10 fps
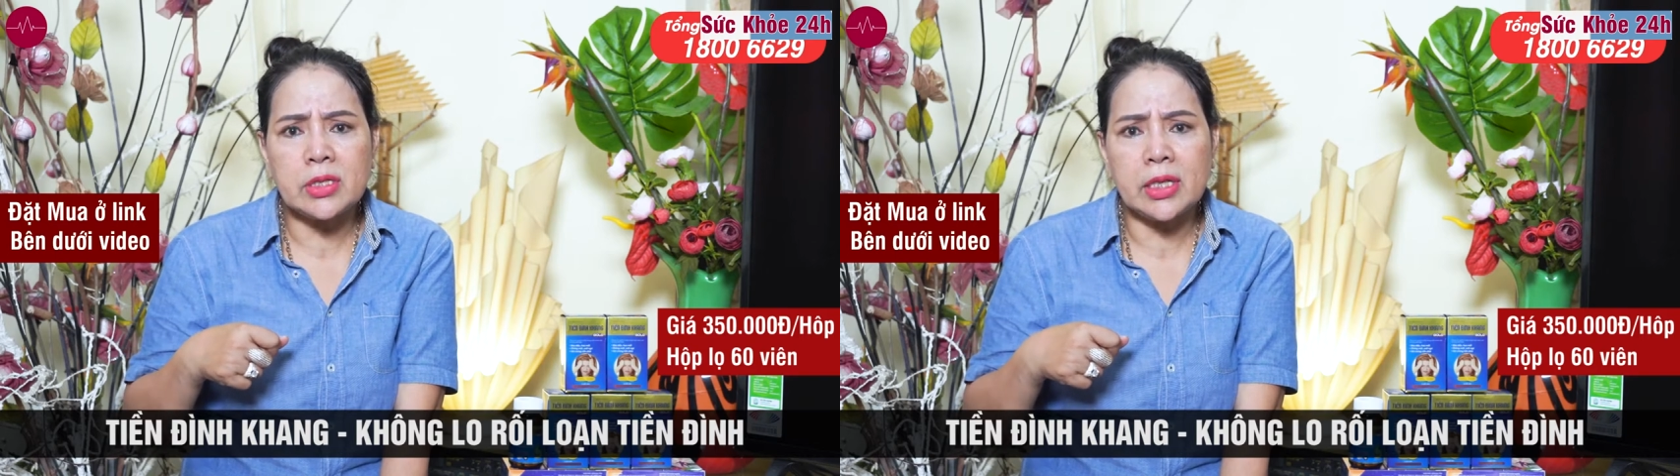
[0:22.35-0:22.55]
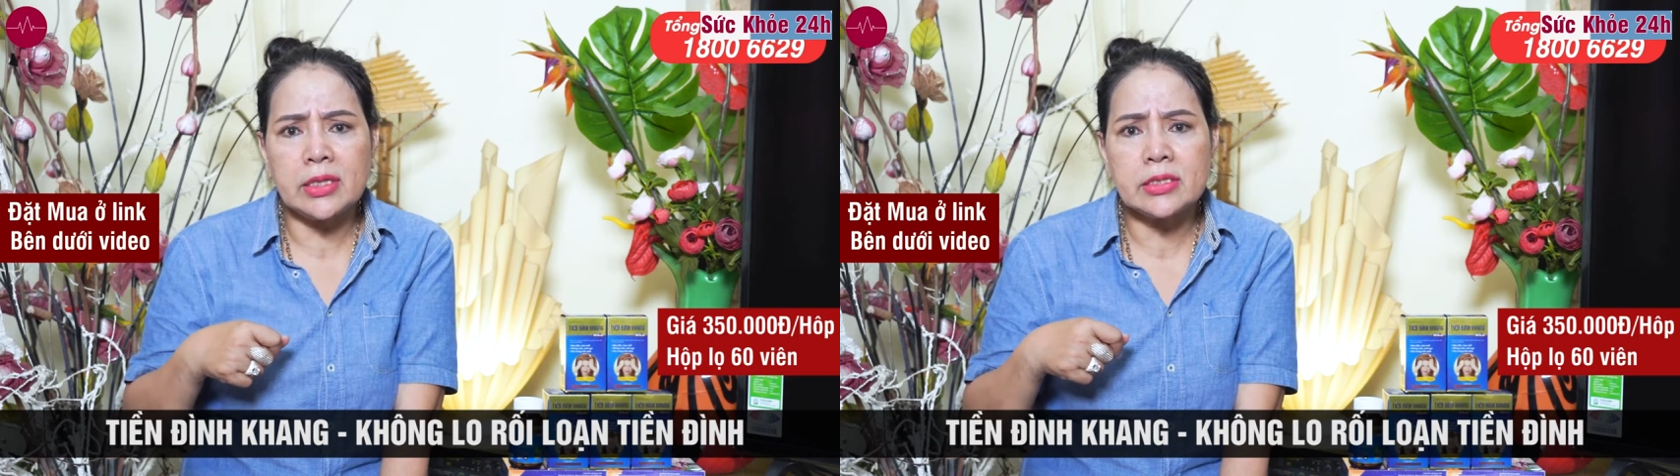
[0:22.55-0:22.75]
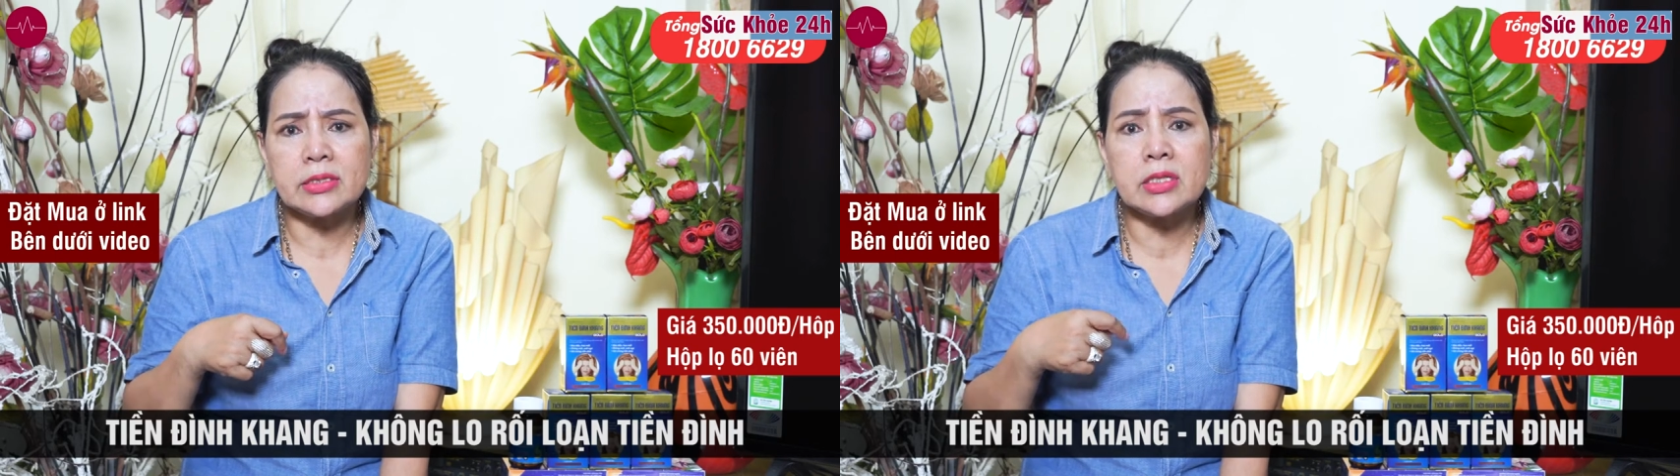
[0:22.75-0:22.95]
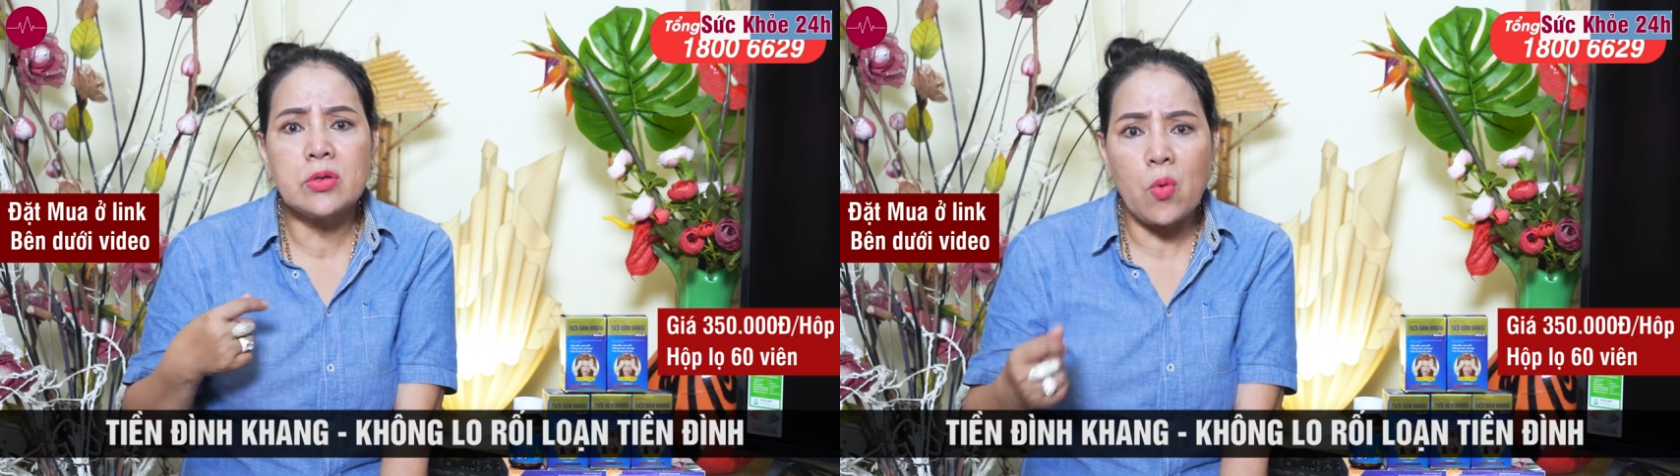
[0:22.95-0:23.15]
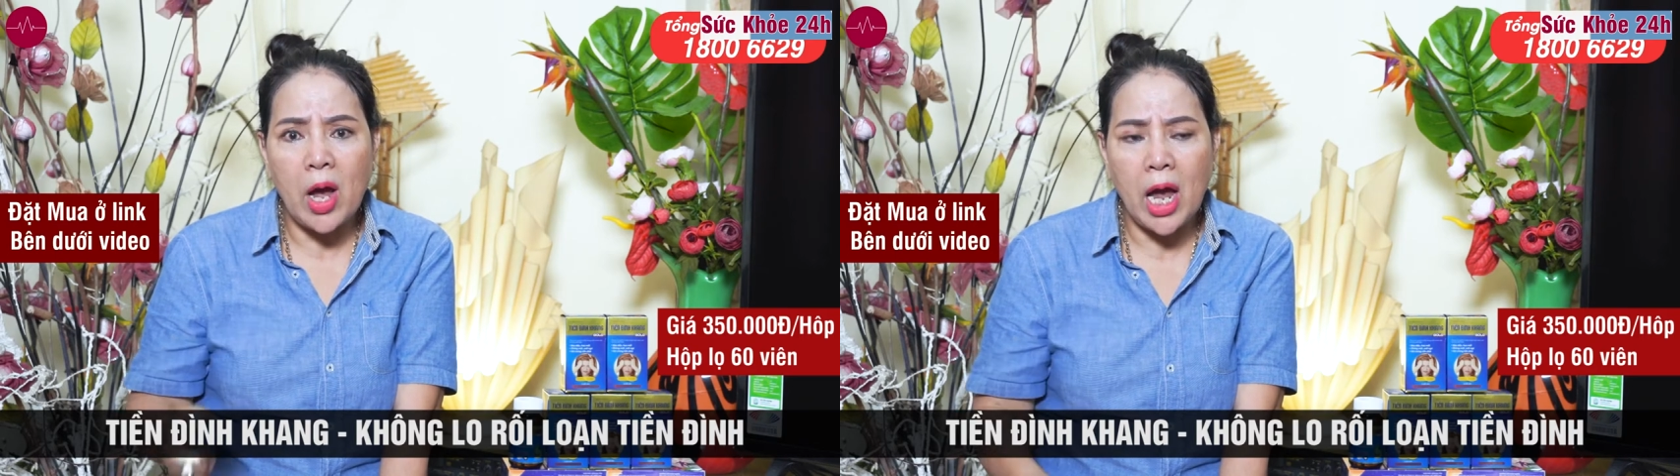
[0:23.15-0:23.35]
sẽ
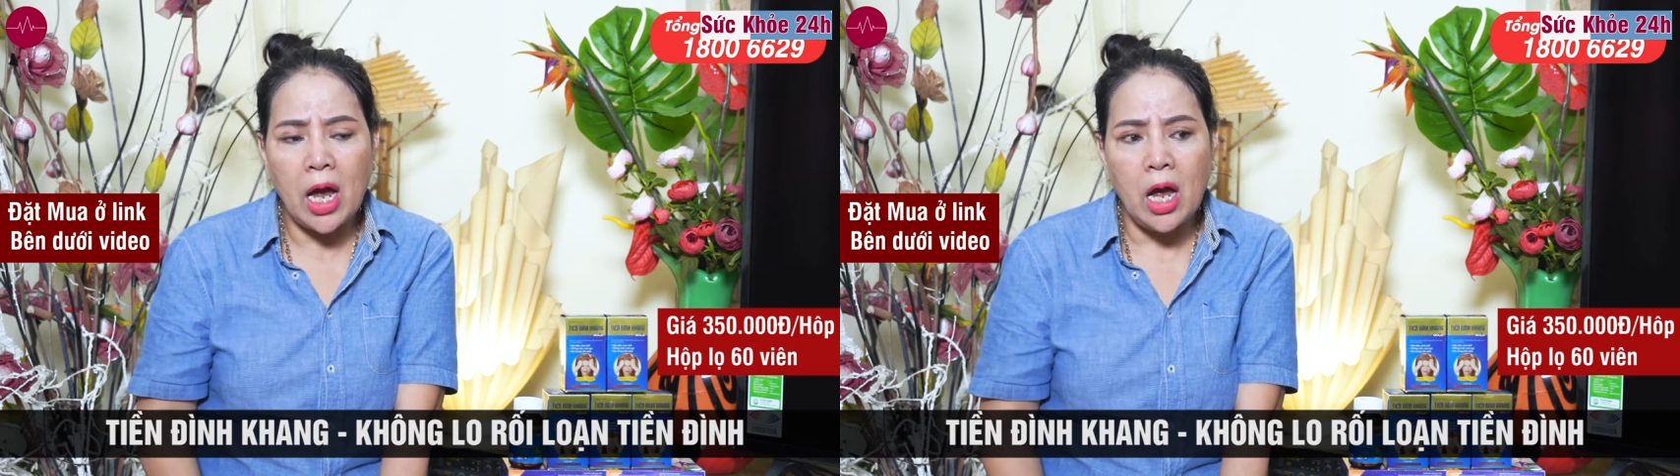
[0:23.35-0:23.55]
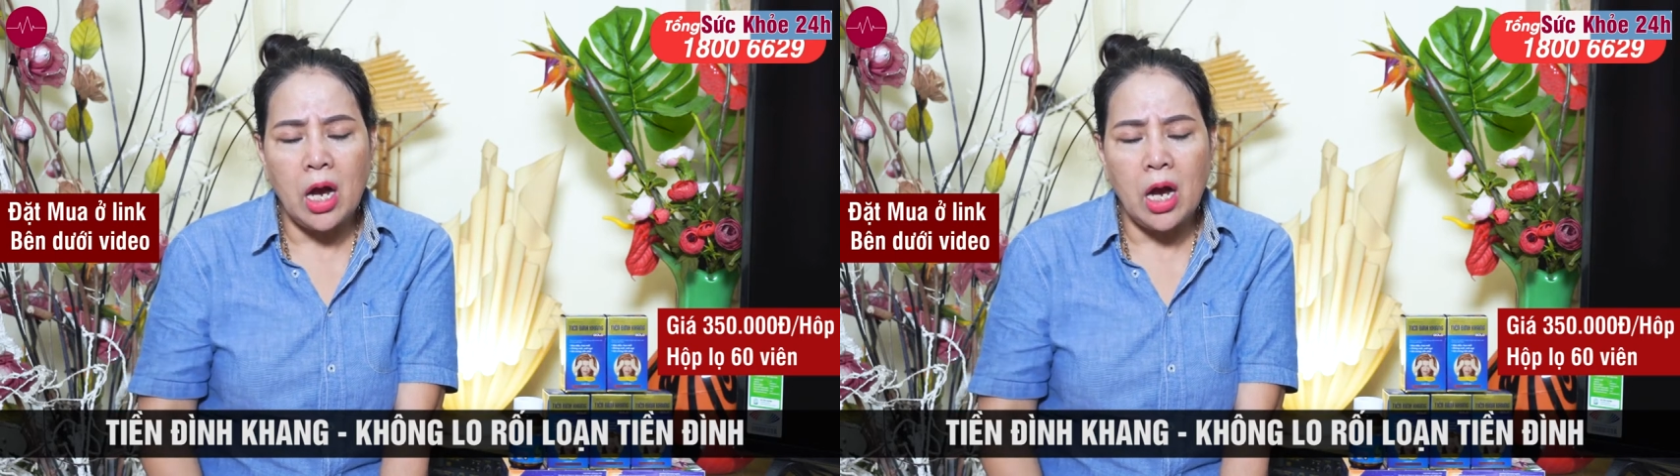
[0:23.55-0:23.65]
sơ qua